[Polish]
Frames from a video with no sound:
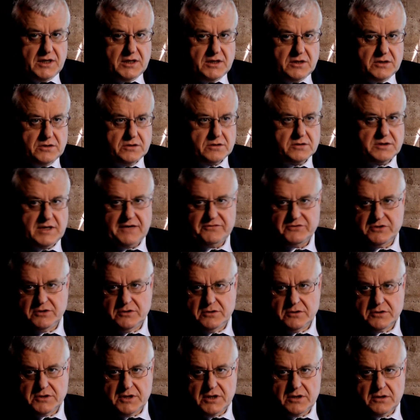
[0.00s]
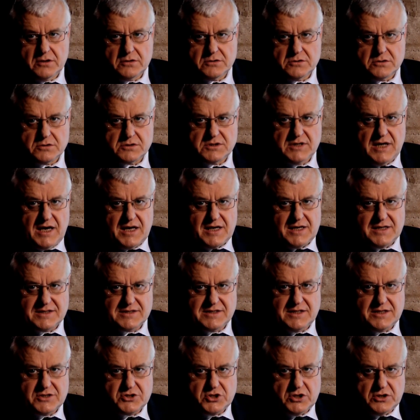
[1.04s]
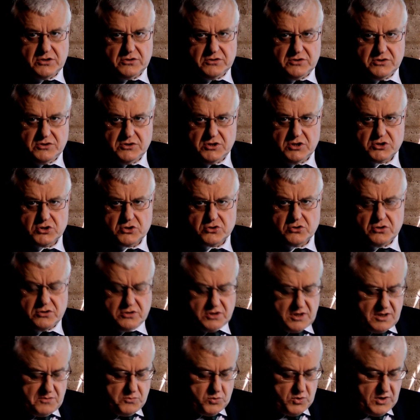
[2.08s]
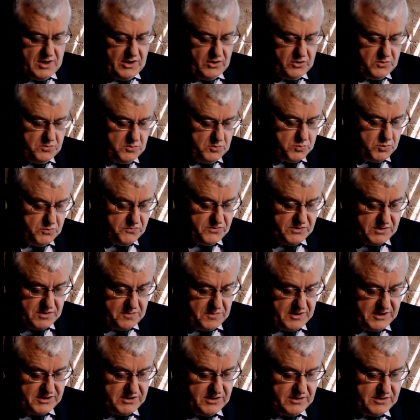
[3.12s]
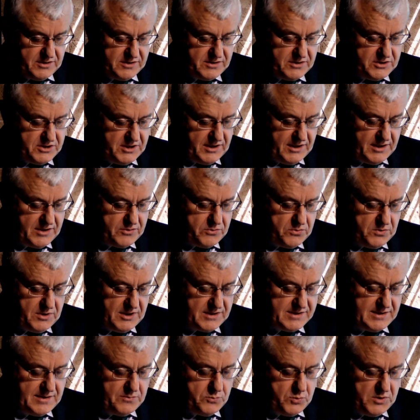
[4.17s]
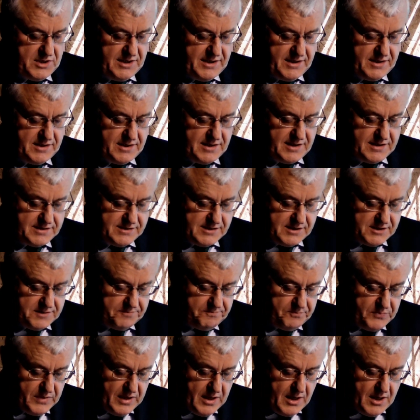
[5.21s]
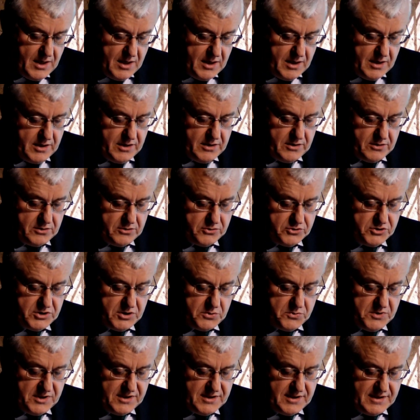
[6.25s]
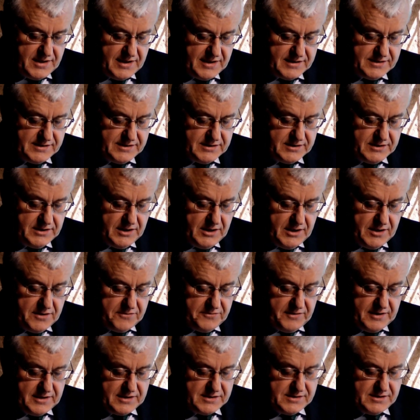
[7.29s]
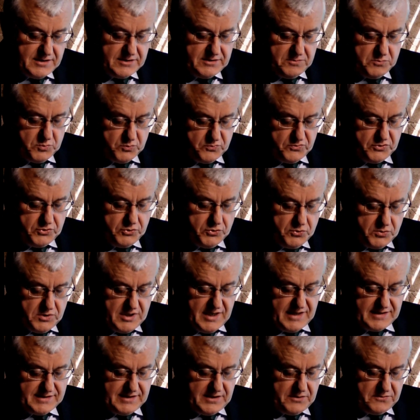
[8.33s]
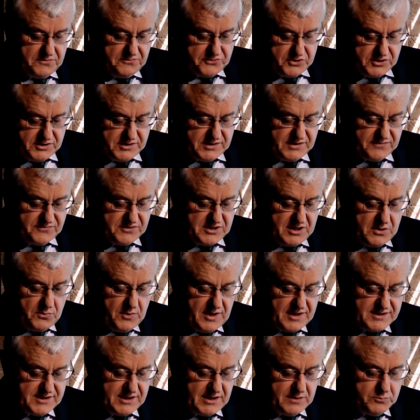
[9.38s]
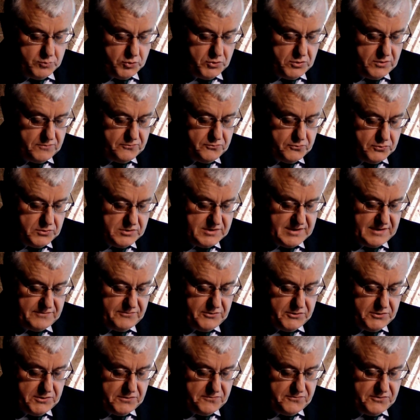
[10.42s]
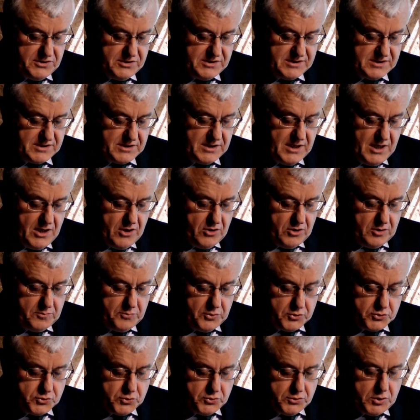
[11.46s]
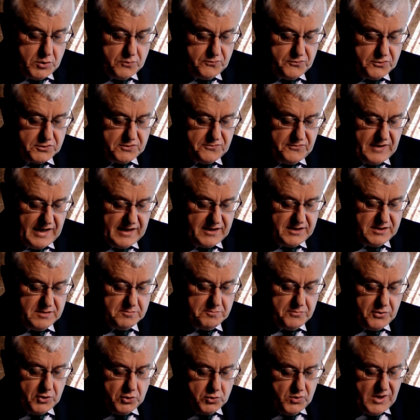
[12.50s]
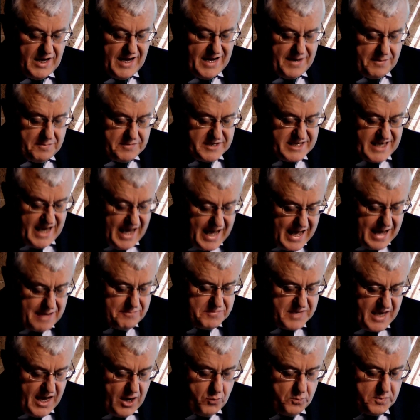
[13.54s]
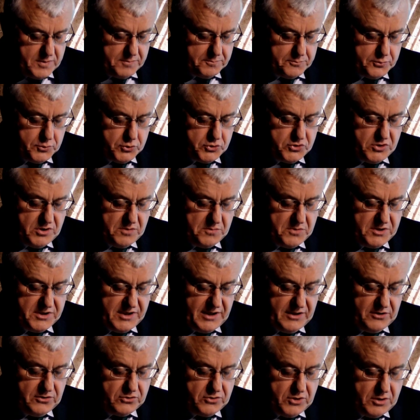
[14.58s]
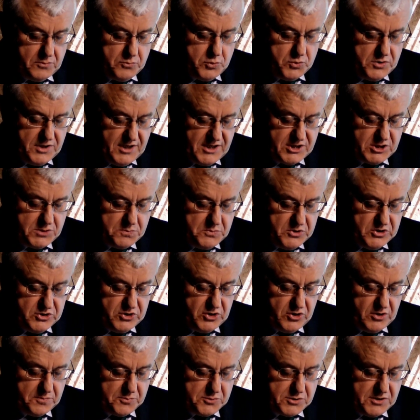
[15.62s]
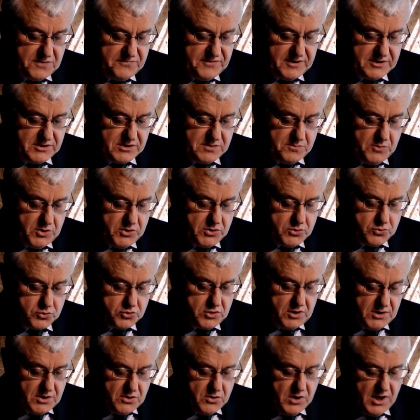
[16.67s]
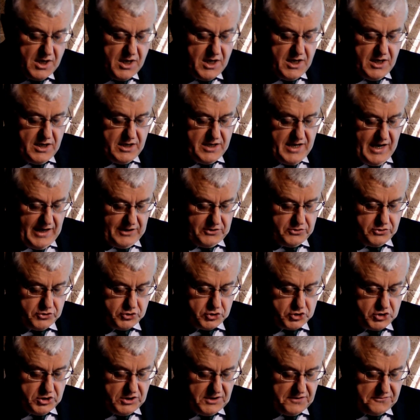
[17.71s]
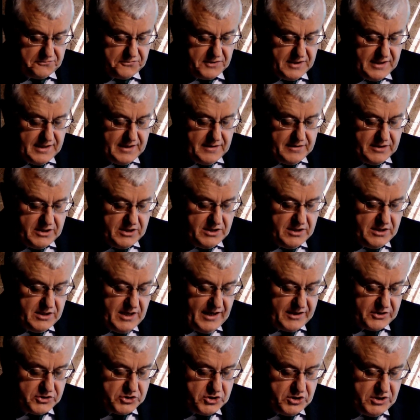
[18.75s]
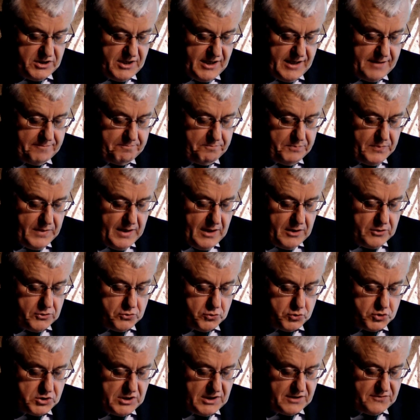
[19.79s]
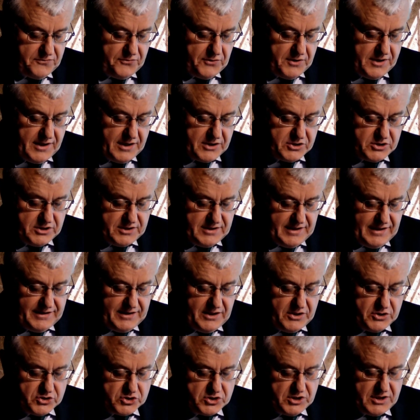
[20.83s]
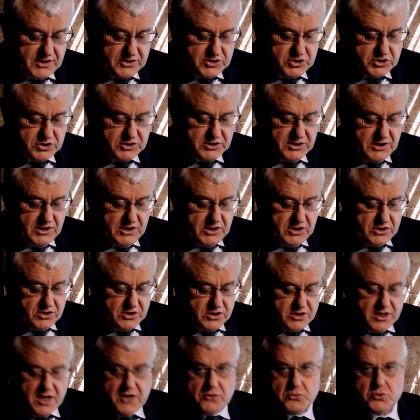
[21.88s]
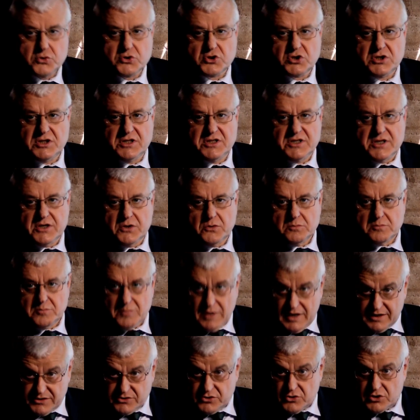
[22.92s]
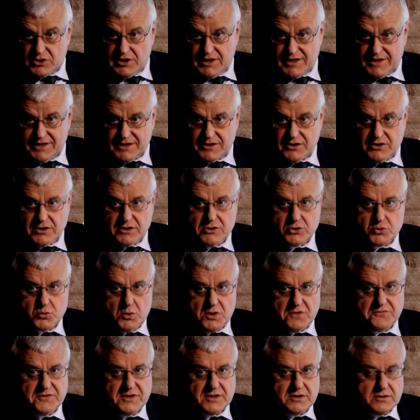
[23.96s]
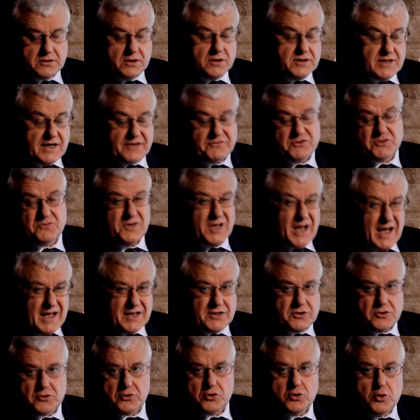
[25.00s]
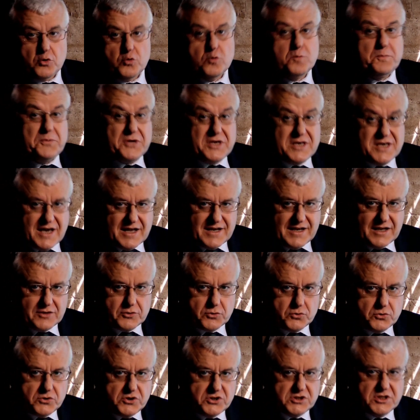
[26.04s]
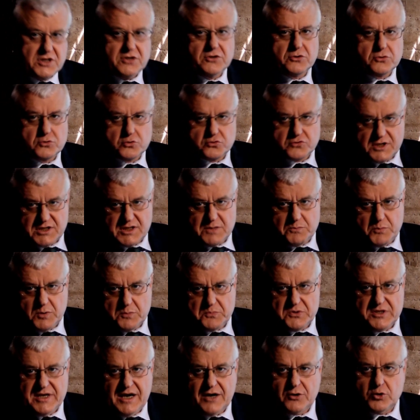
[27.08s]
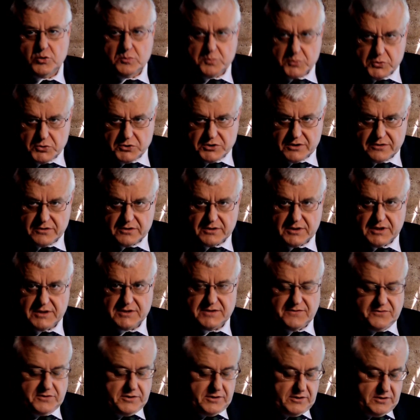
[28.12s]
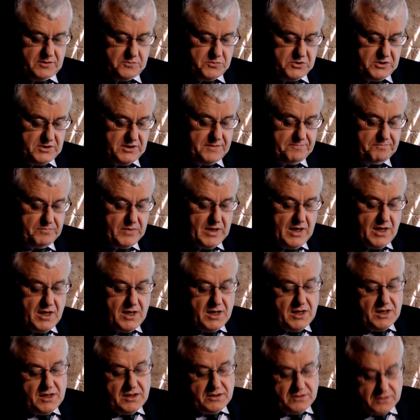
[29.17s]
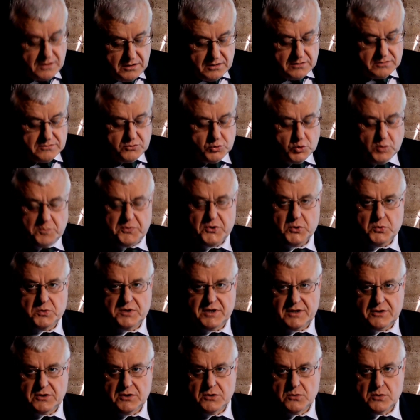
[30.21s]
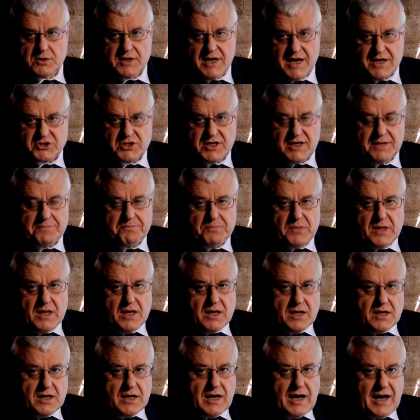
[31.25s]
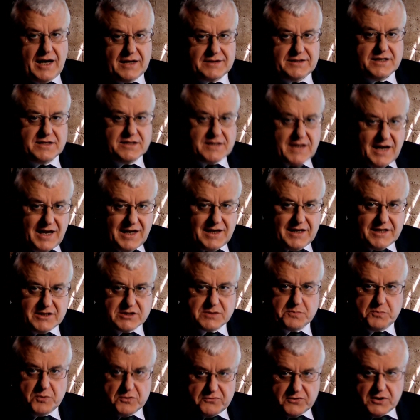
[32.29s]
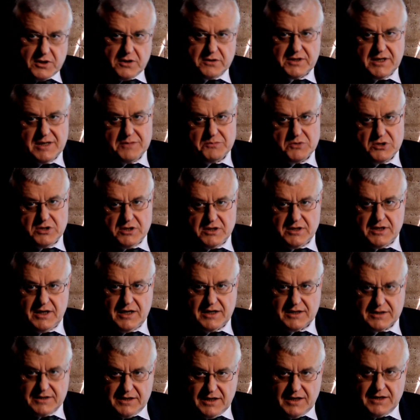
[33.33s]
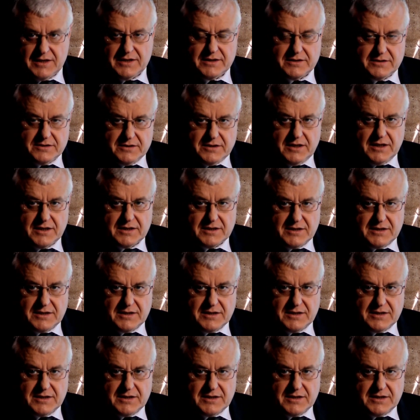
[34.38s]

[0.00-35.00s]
no Dawid do niego, no zaraz, dlaczego ty nie idziesz do domu? A on mu mówi, zobaczcie, to jest księga druga Samuela, 11, e, rozdział 11, werset. Mówi, Juda, cały, wszyscy w szałasach, mój dowódca, wojownicy obozują w otwartym polu, a ja miałbym pójść do mojego domu, jeść, pić i obcować z moją żoną, jakoś żyw i jak żyje dusza twoja, że takiej rzeczy nie uczynię. Bardzo szlachetny człowiek. No, Dawid mówi, a to go upije na drugi dzień, no to już wtedy po pijaku pójdzie do tej swojej kobiety. No, upił tego Uriasza, a ten dalej z powrotem i tak dalej, i tak